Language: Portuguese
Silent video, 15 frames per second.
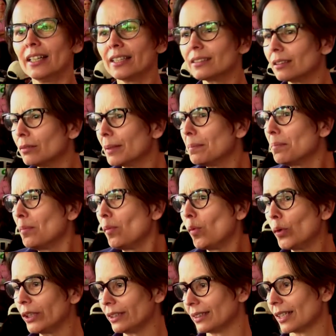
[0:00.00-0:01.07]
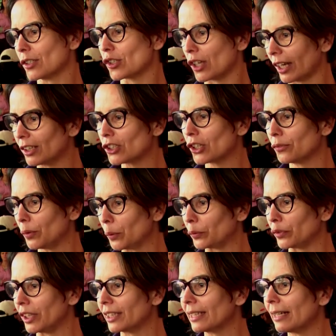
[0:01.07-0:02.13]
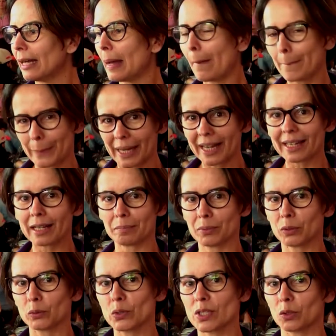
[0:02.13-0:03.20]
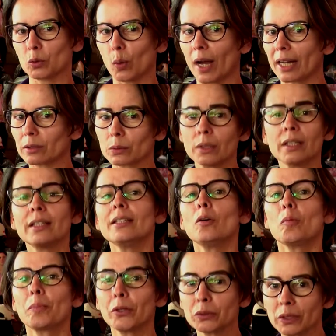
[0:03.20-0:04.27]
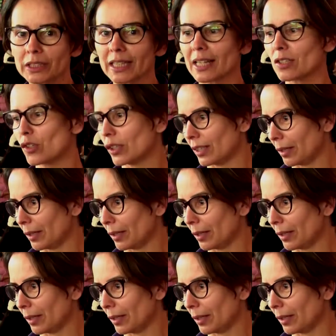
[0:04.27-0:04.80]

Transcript: Então é muita gente envolvida para a produção do agro e oportunidades de